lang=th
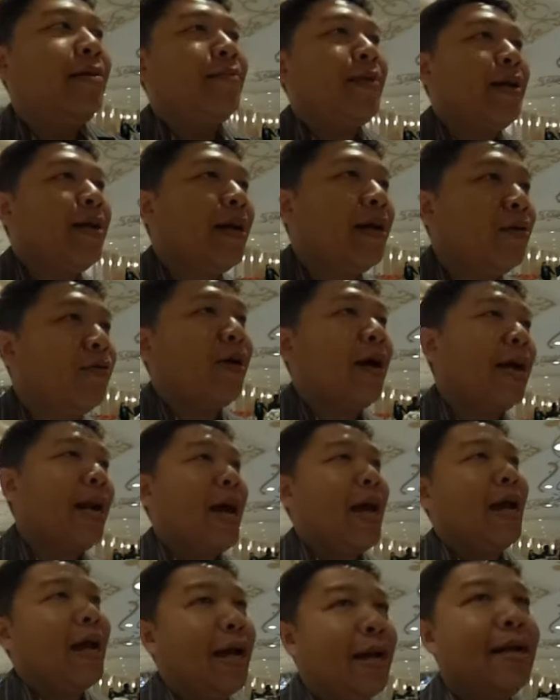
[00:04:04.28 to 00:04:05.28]
มาเดินดูข้าง
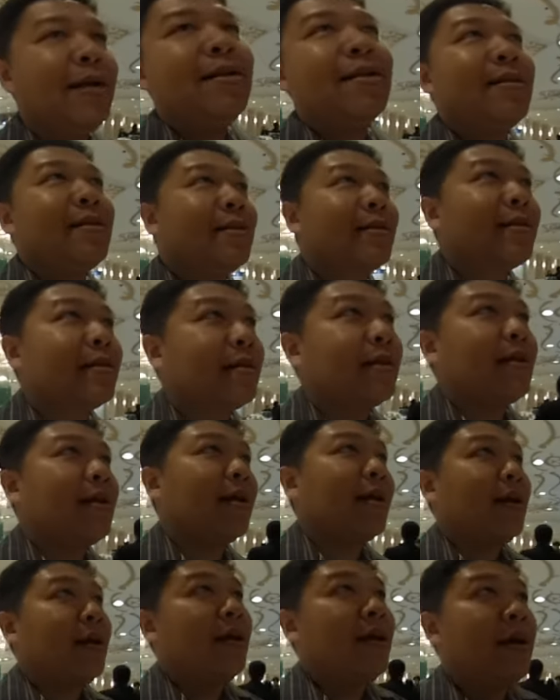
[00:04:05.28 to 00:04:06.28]
ในกัน
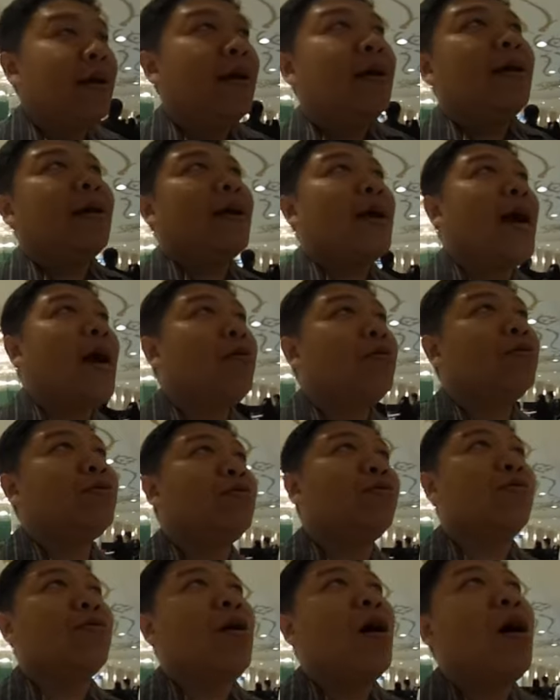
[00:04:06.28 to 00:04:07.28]
เข้า
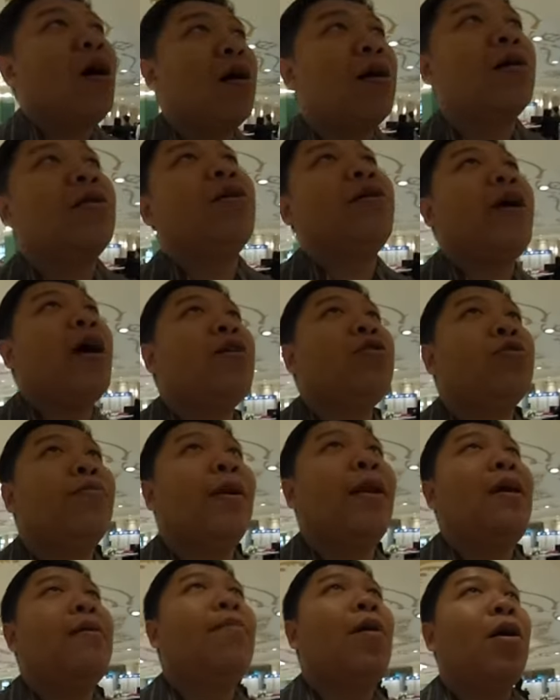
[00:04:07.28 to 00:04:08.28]
สู่ห้อง Royal
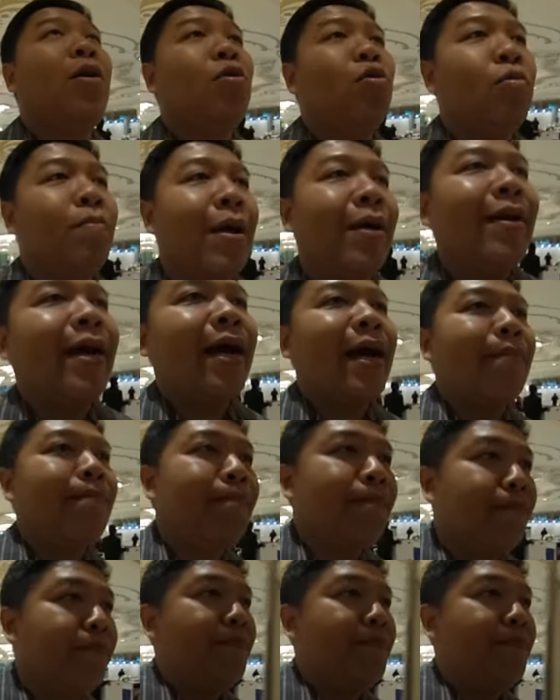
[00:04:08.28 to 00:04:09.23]
Jubilee b a ล l r o o m แล้วนะครับ